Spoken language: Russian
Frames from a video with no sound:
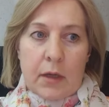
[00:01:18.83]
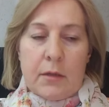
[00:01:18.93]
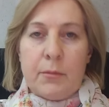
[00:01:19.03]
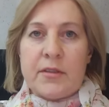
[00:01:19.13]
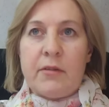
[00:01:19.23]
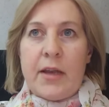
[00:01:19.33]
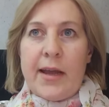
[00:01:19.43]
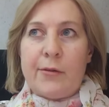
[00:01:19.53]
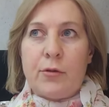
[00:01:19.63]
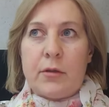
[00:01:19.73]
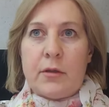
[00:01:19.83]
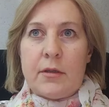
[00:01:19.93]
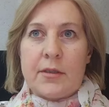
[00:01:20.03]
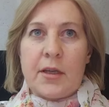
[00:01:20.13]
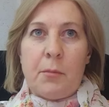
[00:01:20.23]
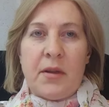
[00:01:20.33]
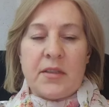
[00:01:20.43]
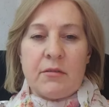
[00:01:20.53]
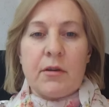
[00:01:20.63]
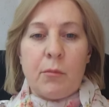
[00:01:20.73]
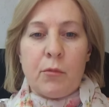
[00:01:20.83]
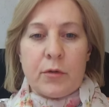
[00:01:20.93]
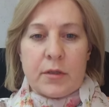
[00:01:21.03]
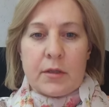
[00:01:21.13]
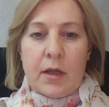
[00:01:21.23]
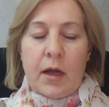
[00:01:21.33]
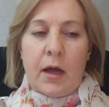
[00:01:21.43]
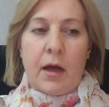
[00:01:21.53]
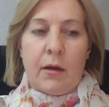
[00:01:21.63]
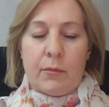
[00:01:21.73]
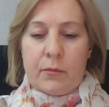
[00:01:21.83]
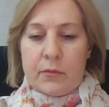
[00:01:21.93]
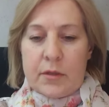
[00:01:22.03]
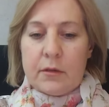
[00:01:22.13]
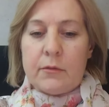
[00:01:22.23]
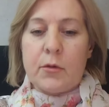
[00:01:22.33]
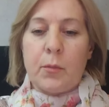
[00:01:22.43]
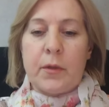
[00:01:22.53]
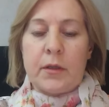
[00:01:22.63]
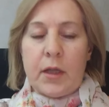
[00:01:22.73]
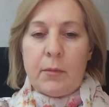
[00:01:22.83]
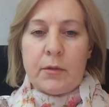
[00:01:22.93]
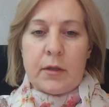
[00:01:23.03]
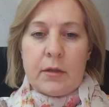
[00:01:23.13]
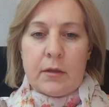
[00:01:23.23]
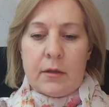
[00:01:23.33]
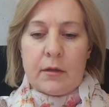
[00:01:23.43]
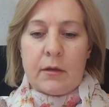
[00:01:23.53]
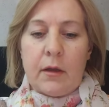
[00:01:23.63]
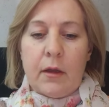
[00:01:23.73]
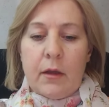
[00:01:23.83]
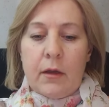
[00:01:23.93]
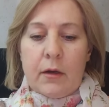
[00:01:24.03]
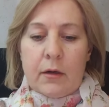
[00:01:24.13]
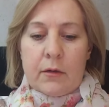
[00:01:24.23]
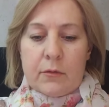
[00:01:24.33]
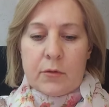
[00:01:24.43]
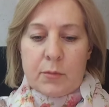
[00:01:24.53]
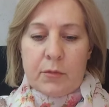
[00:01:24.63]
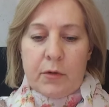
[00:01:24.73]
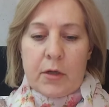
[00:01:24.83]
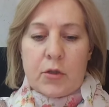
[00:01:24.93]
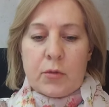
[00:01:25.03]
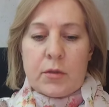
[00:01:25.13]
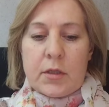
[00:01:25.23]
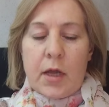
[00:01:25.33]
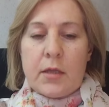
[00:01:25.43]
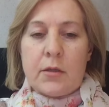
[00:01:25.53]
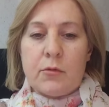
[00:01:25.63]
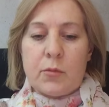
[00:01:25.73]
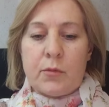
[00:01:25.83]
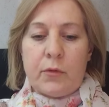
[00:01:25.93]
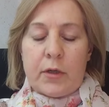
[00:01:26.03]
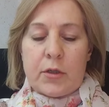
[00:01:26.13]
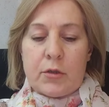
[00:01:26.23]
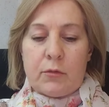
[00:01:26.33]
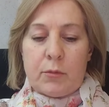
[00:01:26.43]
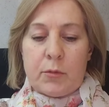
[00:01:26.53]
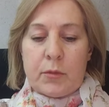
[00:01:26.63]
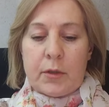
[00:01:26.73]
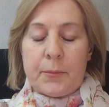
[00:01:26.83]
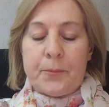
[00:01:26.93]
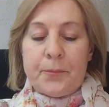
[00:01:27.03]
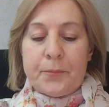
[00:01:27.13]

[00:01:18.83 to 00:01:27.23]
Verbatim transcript: они позволяют не закопаться в работе, да, а делать все поэтапно, не а, успеваешь устать, не успеваешь, в общем-то,